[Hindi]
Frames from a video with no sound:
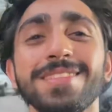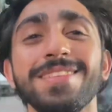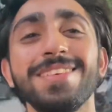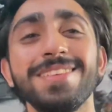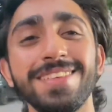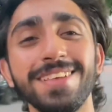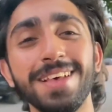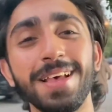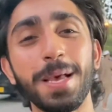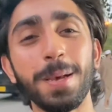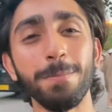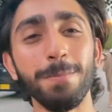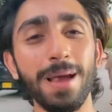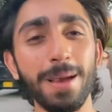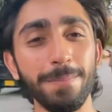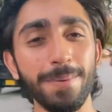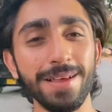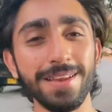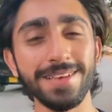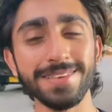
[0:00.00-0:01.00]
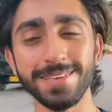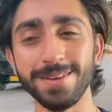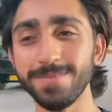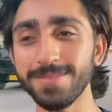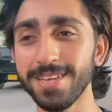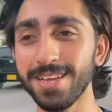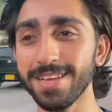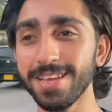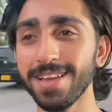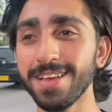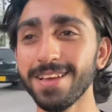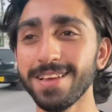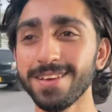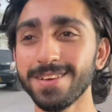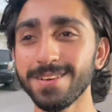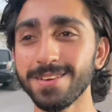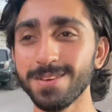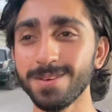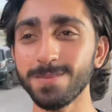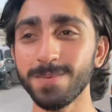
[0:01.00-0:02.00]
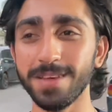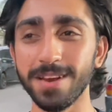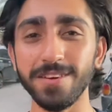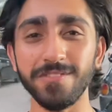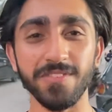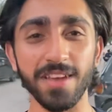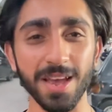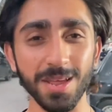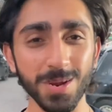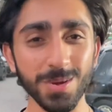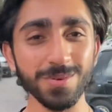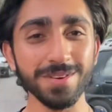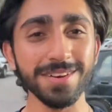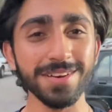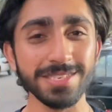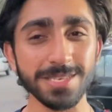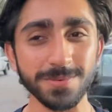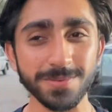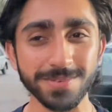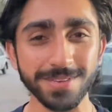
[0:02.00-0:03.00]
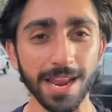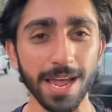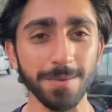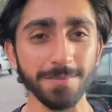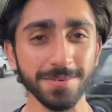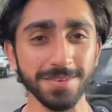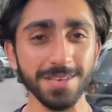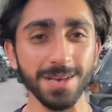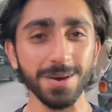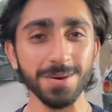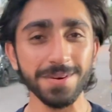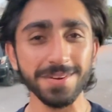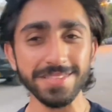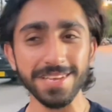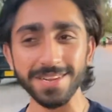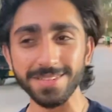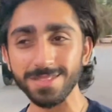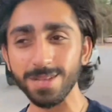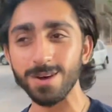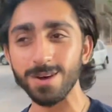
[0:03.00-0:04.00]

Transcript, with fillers: भाई मैं पहले समझा कि मेरा फैन होगा सब्सक्राइब किया होगा देखता